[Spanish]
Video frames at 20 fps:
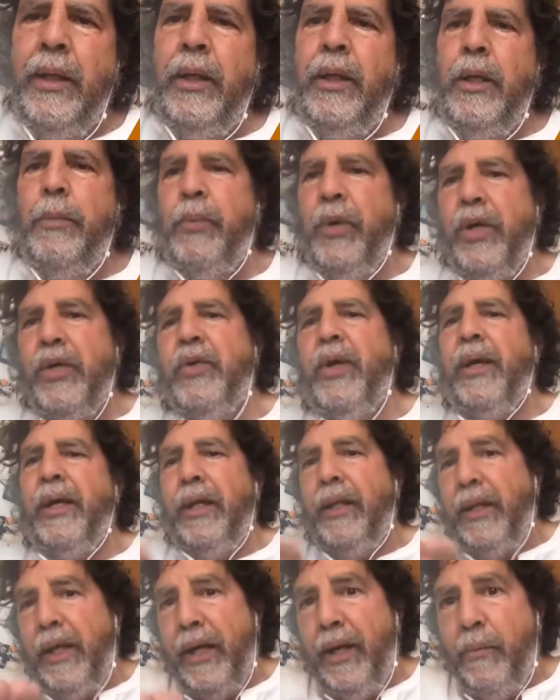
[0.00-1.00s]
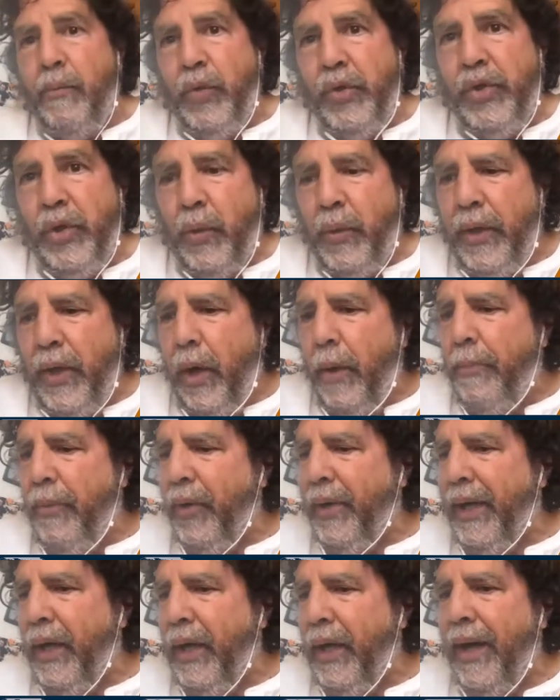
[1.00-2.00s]
Y por eso hay que tener mucho cuidado,
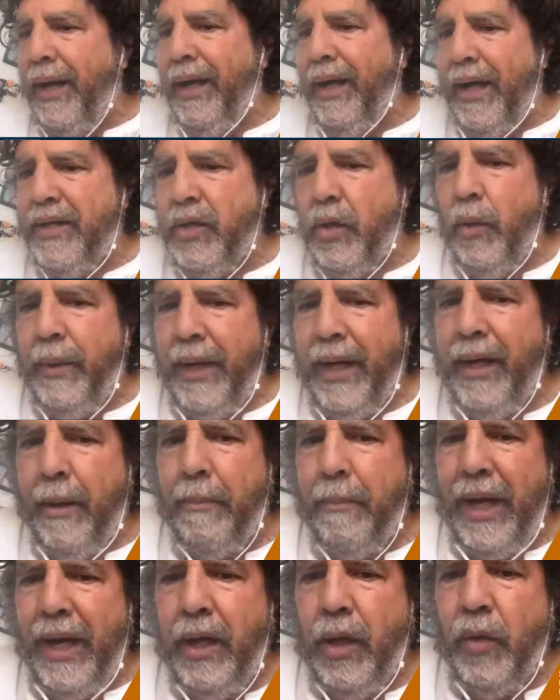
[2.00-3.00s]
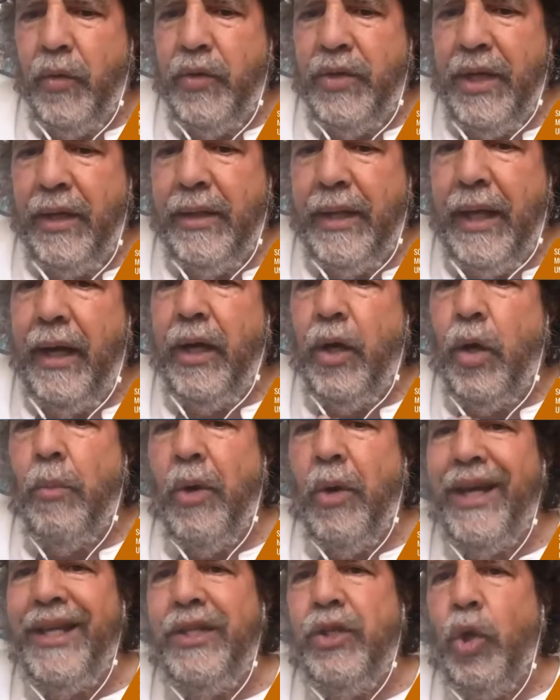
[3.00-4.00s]
porque las clases obreras blancas occidentales,
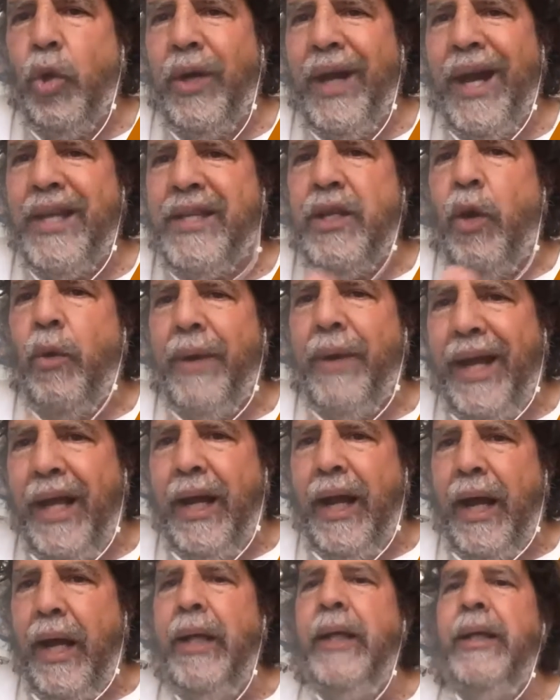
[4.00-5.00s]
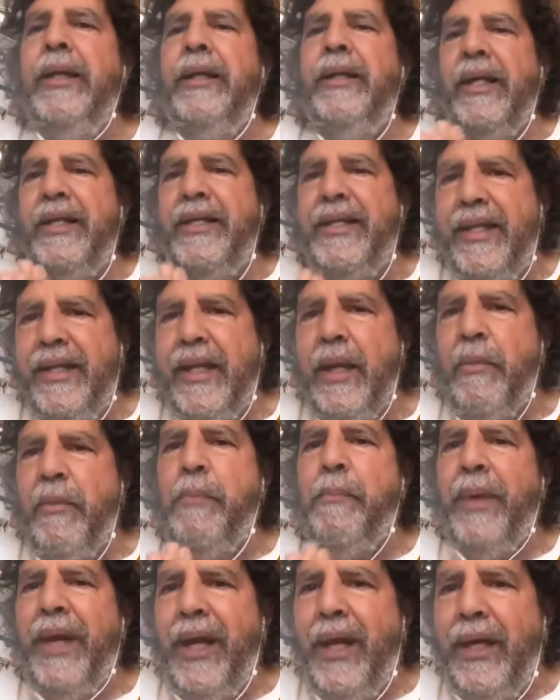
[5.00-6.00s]
como aristocracia obrera del sistema
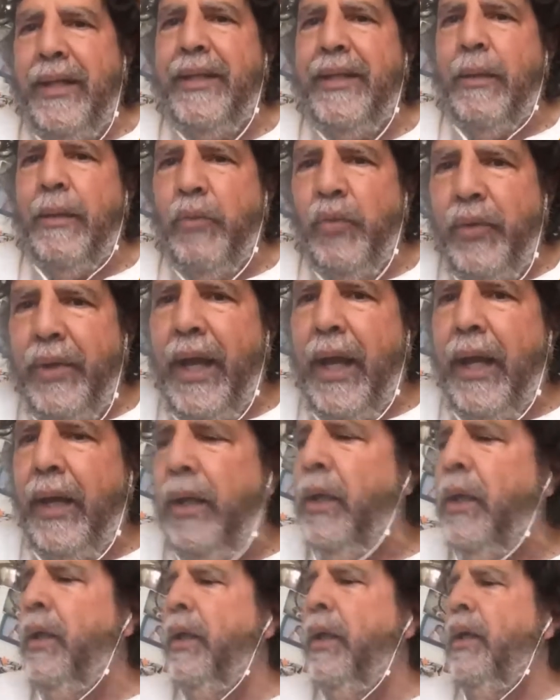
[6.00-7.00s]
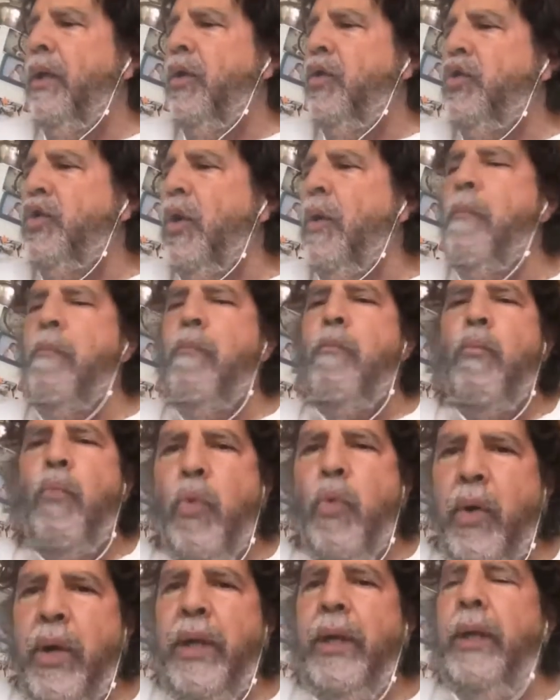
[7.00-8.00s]
imperialista mundial, son
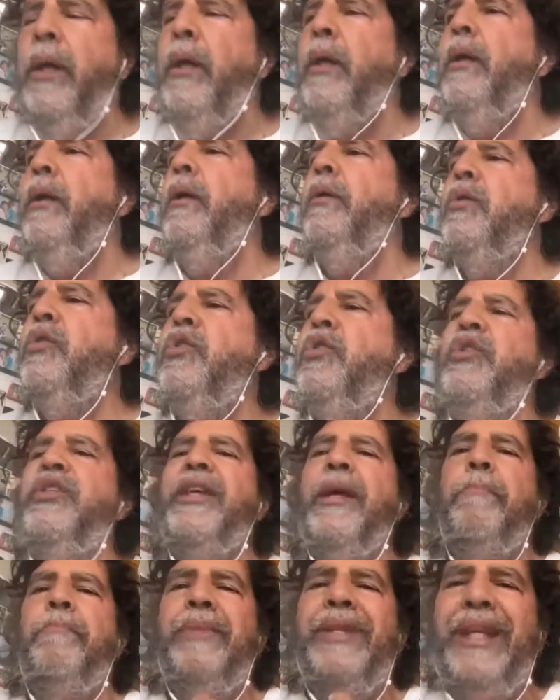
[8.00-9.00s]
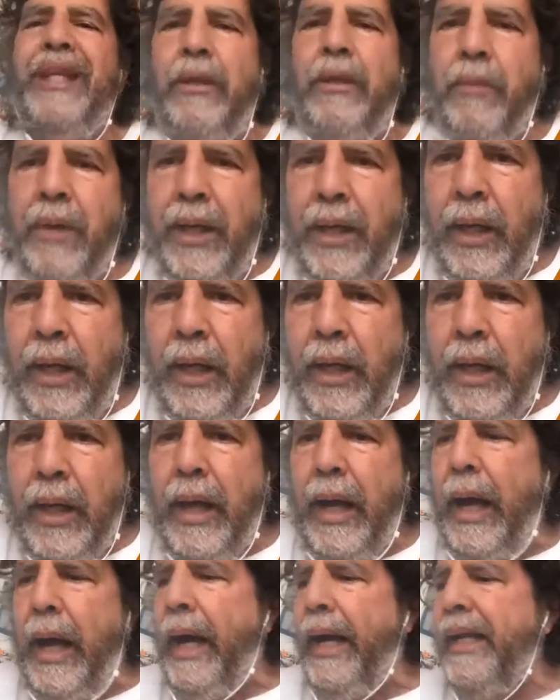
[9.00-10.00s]
muy susceptibles
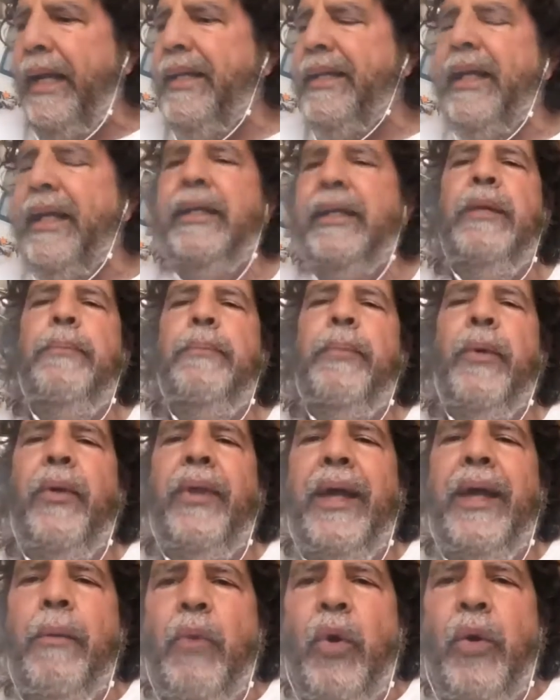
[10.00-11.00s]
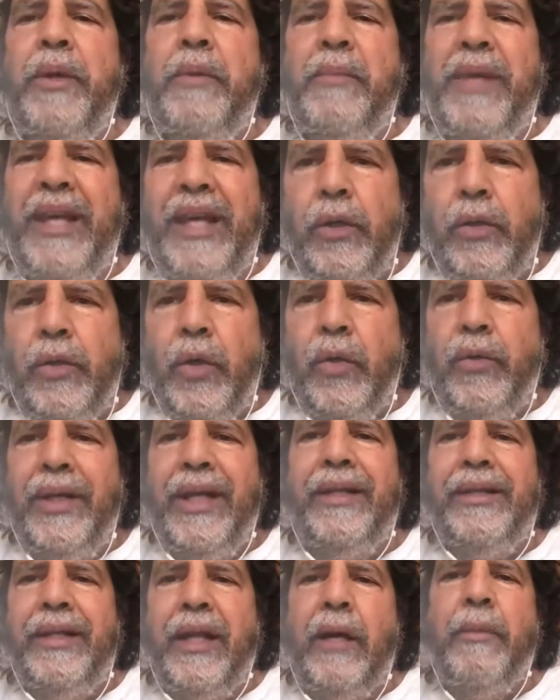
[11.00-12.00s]
a este tipo de movimientos de
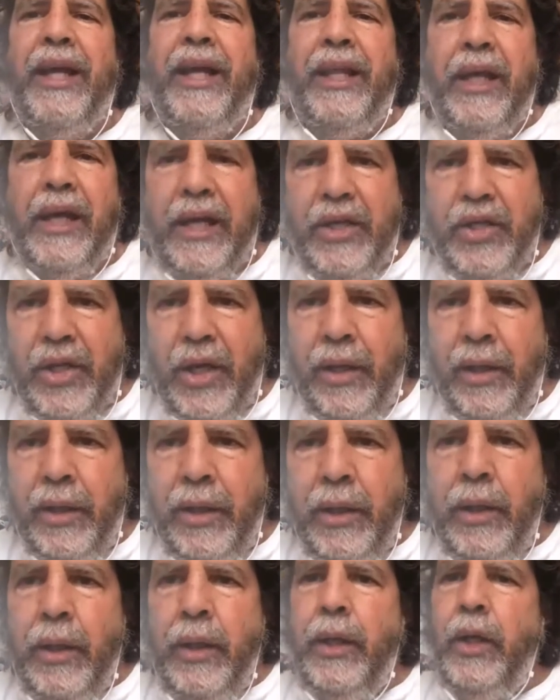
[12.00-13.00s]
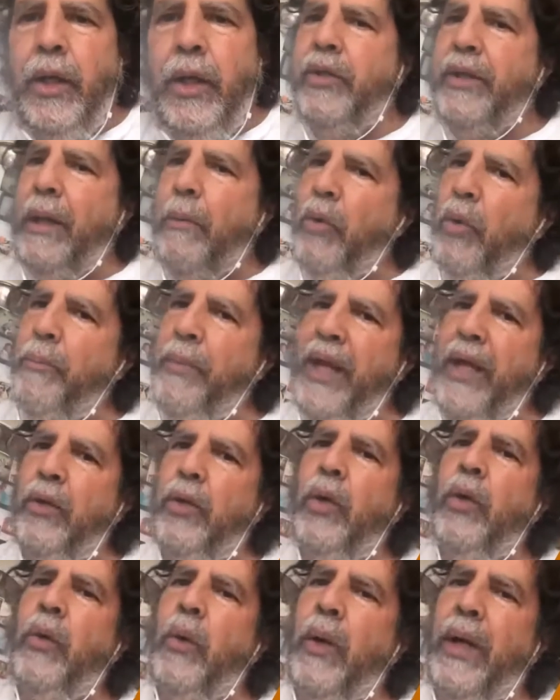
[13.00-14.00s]
extrema derecha. Y lo estamos
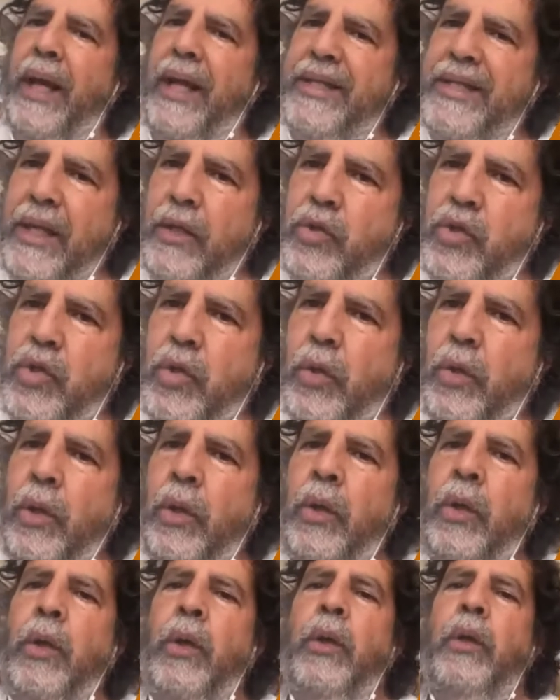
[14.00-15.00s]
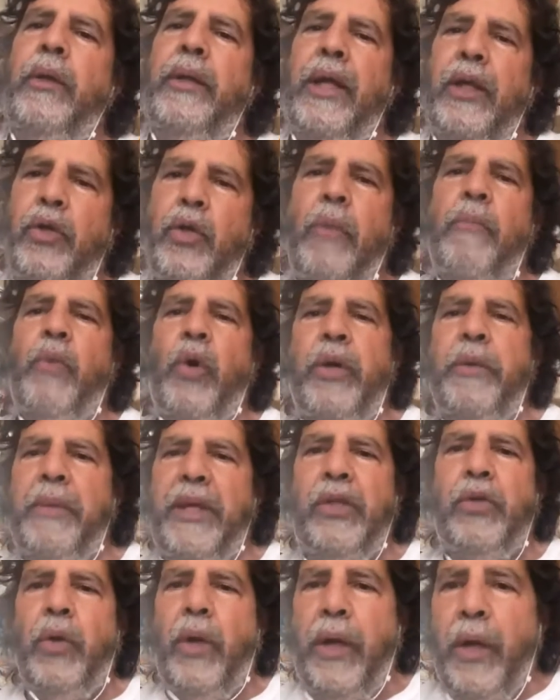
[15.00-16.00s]
viendo con el ascenso de estos
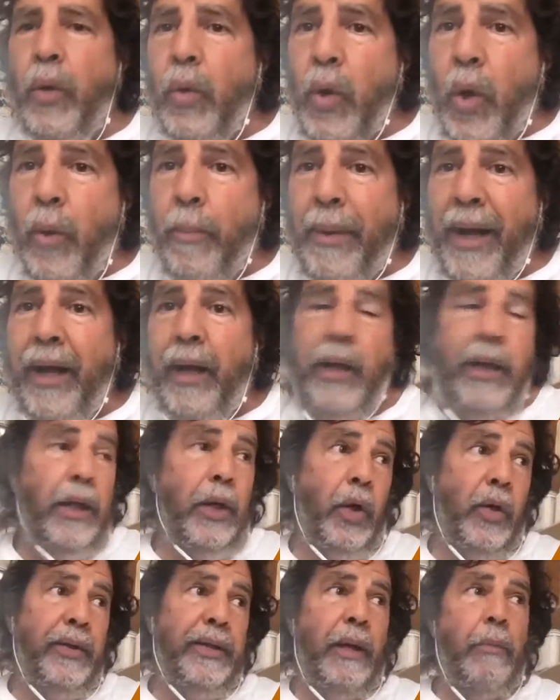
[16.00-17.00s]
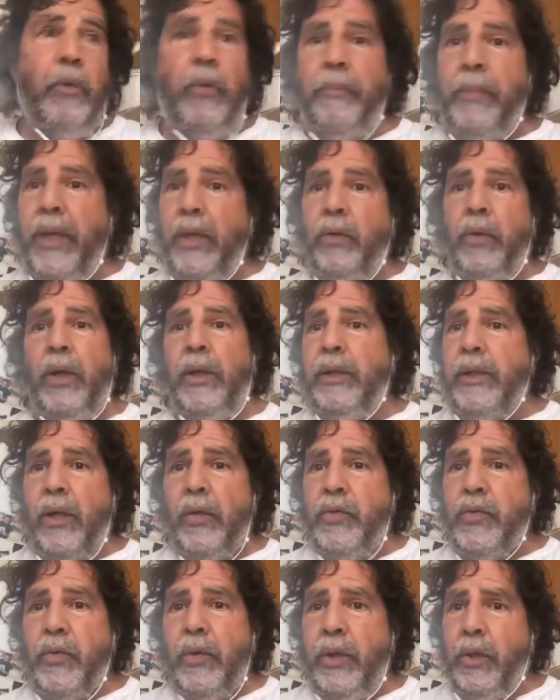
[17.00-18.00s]
movimientos en Europa y lo estamos viendo en
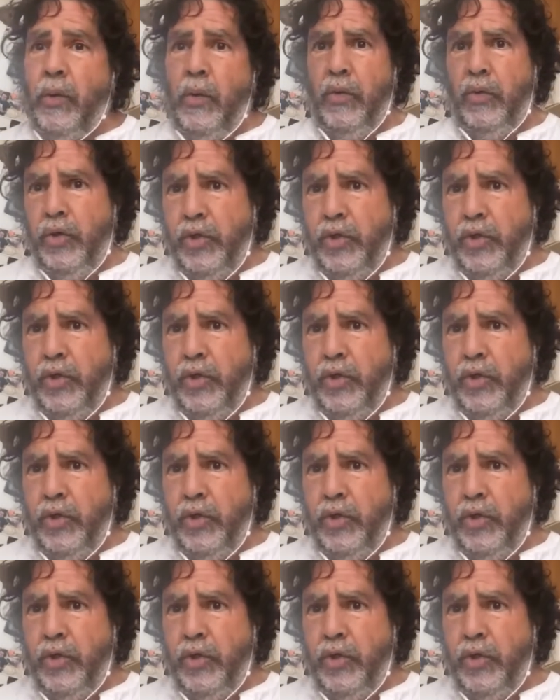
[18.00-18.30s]
Estados Unidos.